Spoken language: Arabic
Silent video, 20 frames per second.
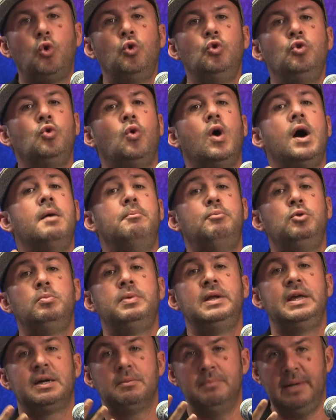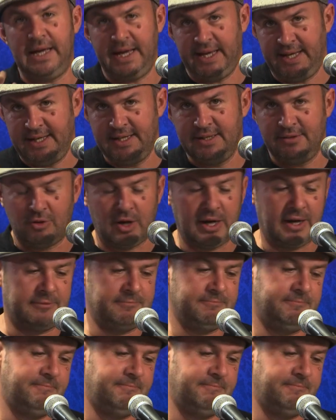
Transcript: كونوا ان بوبليك مليح فوالا